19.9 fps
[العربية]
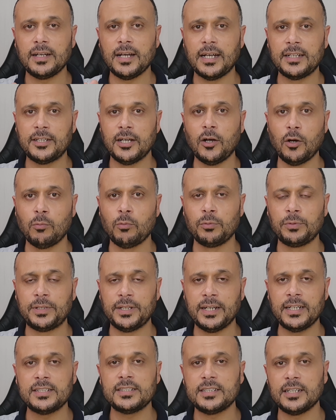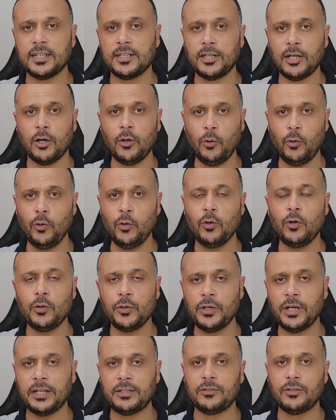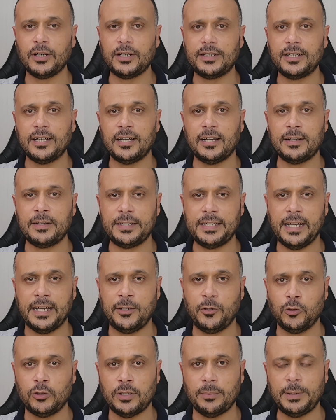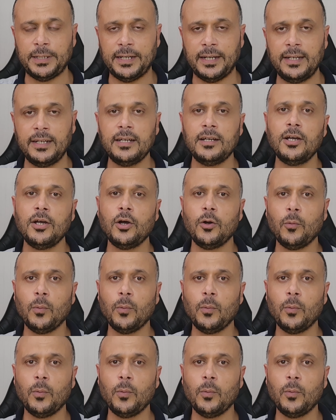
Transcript: اداؤه ممتاز اداؤه حلو يؤدي اداء يعني يعتمد عليه